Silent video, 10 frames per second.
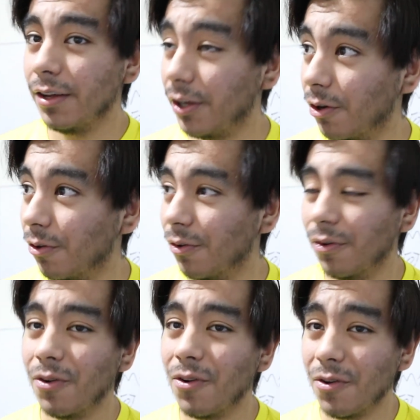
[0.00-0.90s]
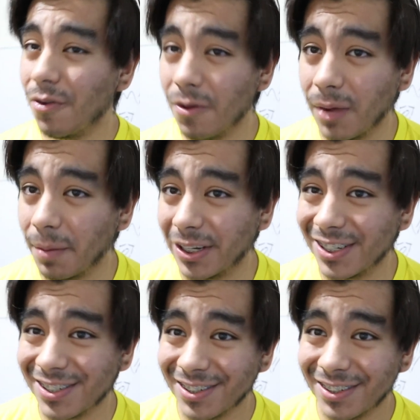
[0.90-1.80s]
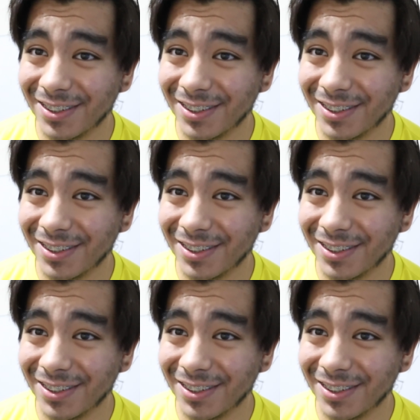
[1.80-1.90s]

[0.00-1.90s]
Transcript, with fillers: Hijo, no mames.